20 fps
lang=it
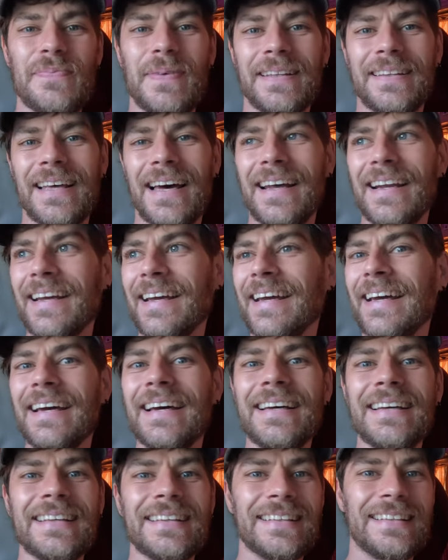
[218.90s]

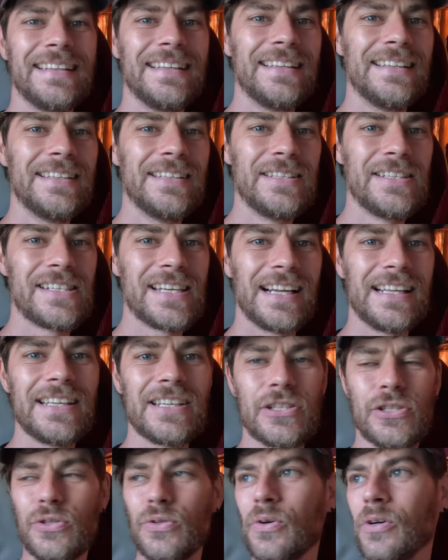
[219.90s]
aspettare di, di
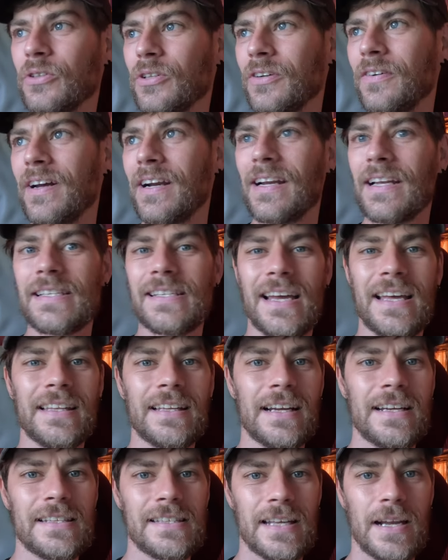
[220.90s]
salire su o trovare la
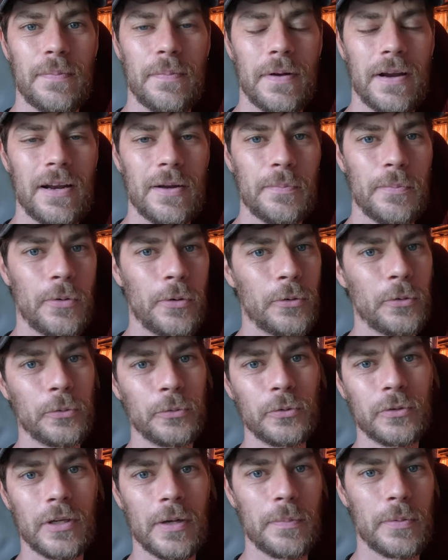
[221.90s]
gente e iniziare a parlare un po'
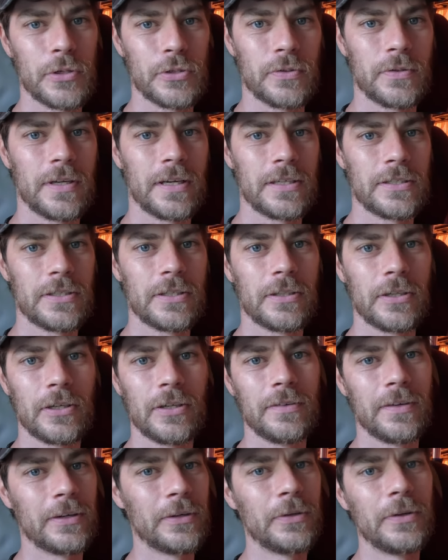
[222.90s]
con tutte le persone che si
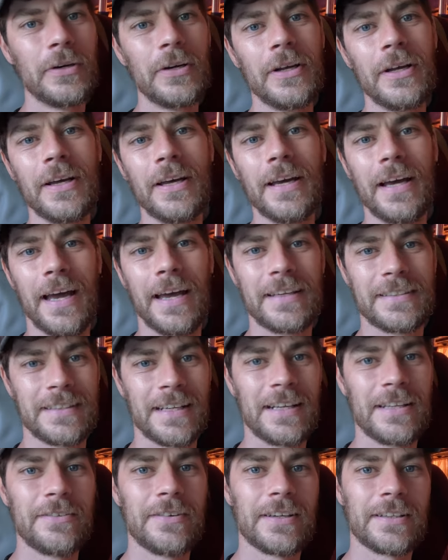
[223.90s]
trovano è
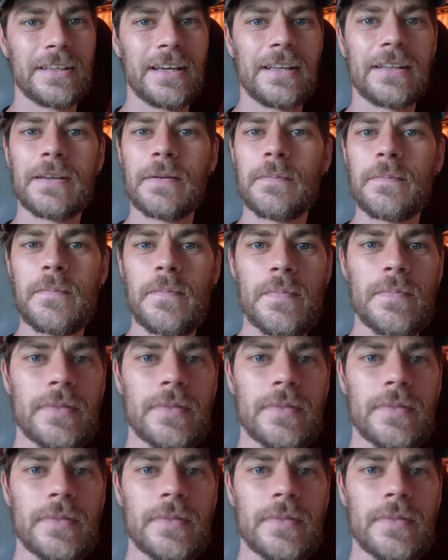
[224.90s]
stra divertente